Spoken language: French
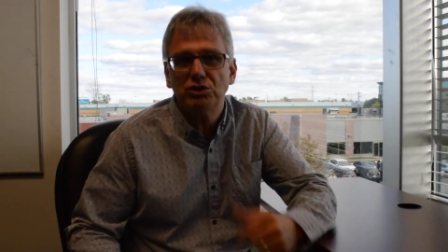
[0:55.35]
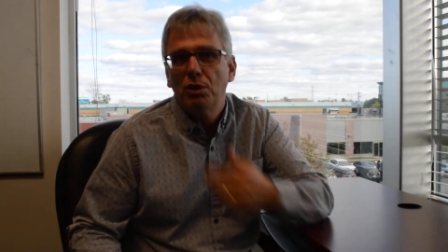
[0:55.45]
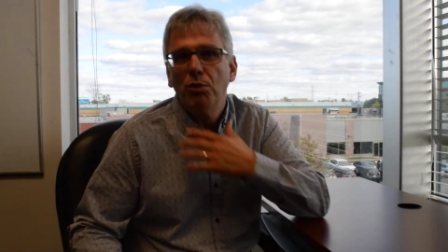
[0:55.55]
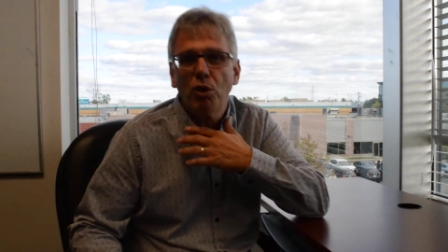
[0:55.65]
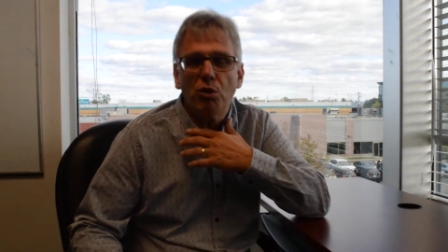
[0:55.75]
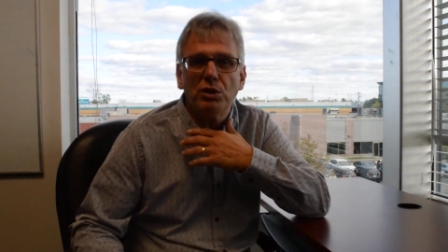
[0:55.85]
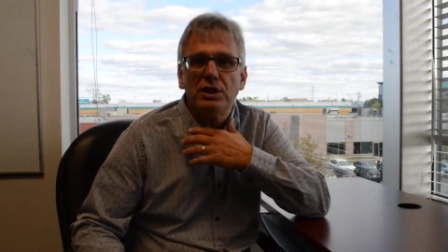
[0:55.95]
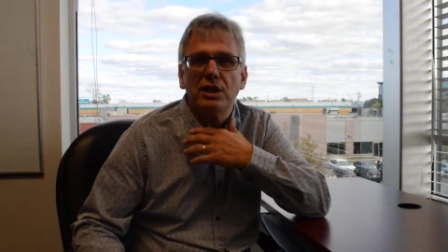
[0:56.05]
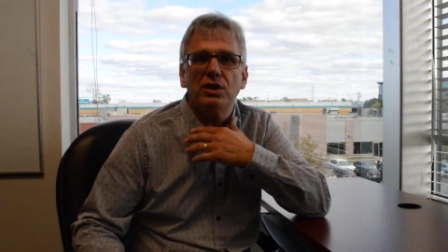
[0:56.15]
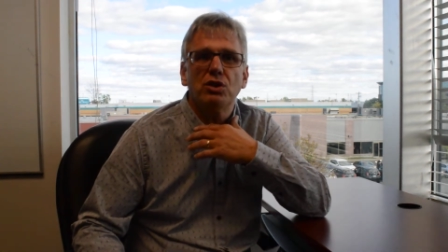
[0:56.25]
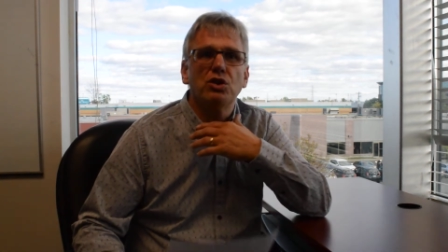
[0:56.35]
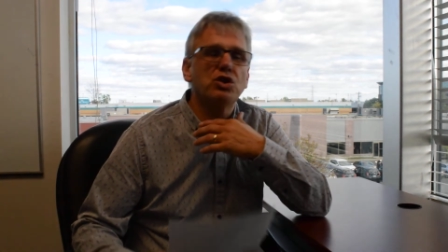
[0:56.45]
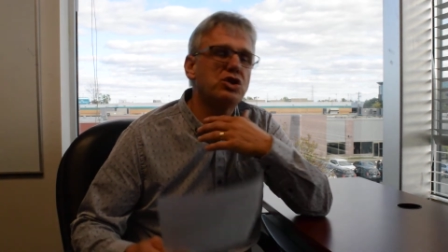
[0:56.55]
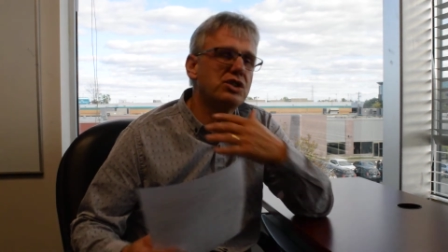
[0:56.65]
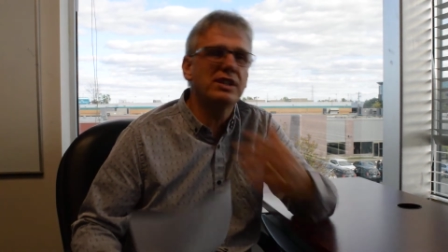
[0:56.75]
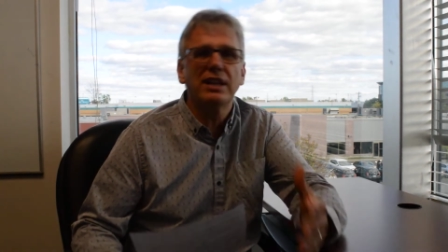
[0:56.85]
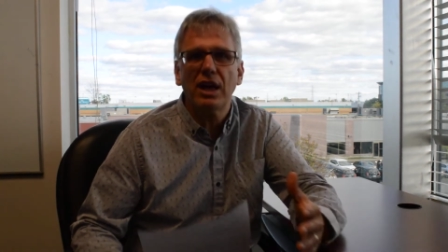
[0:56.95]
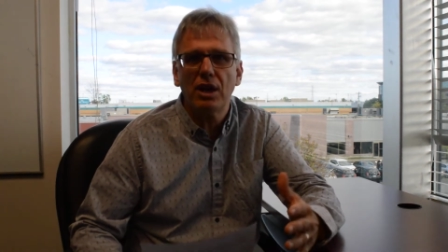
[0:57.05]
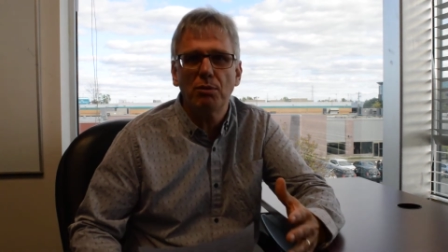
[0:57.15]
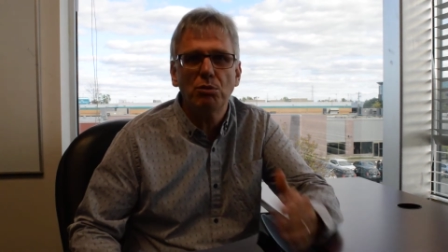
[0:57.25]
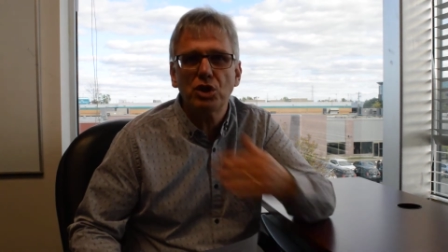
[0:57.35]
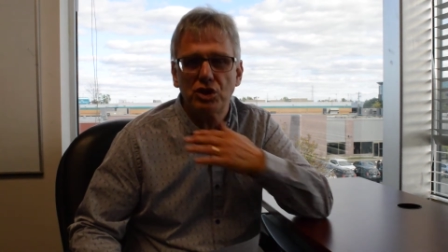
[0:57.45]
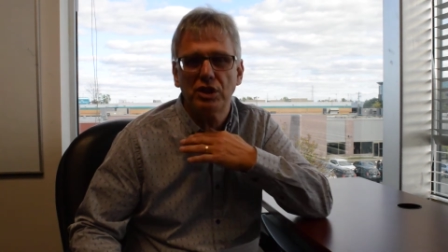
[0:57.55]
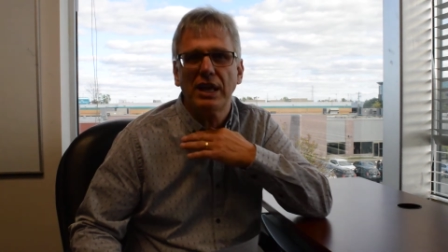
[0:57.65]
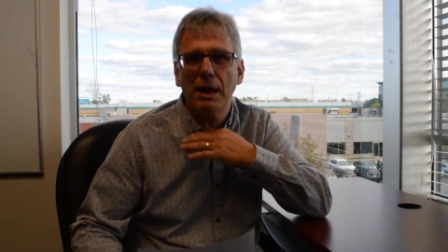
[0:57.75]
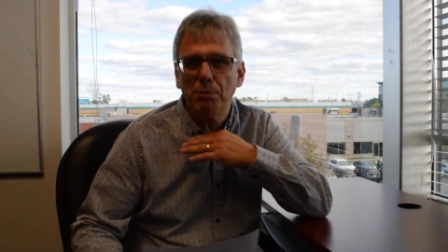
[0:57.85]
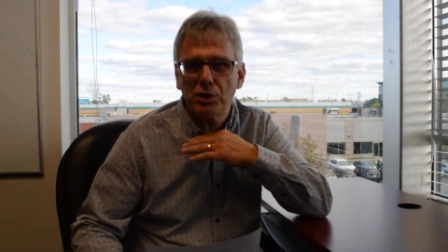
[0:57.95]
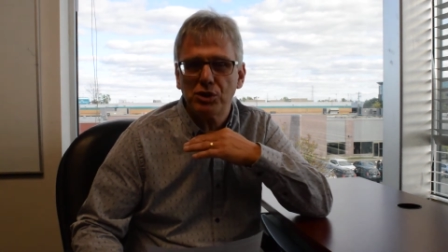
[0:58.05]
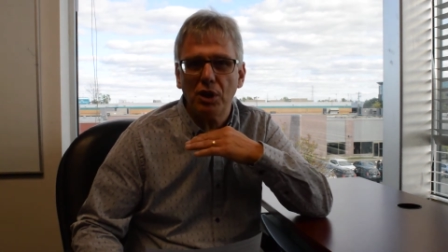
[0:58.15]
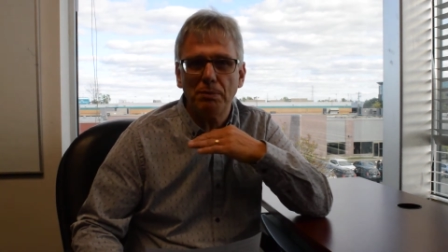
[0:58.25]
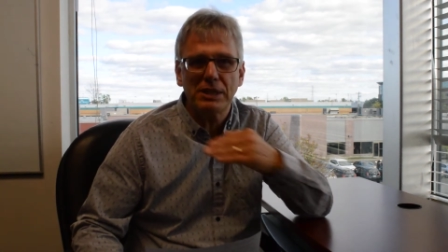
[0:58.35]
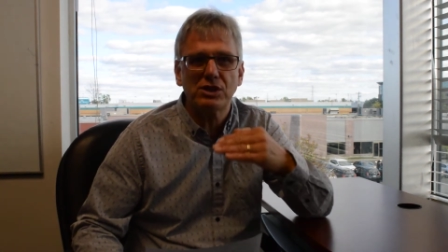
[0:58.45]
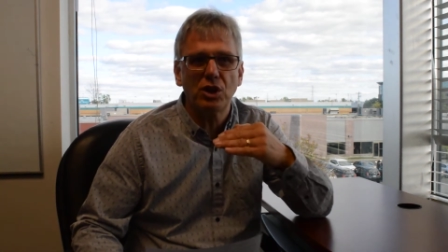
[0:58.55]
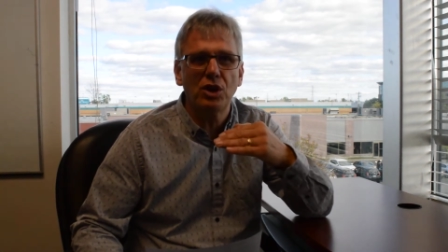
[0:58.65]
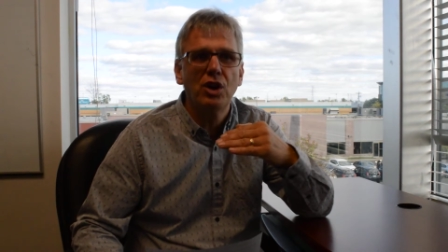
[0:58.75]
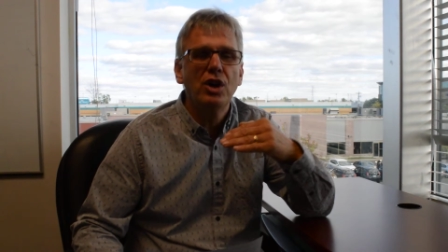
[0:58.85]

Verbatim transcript: De mon côté, je moi, je ne signerais pas ça parce que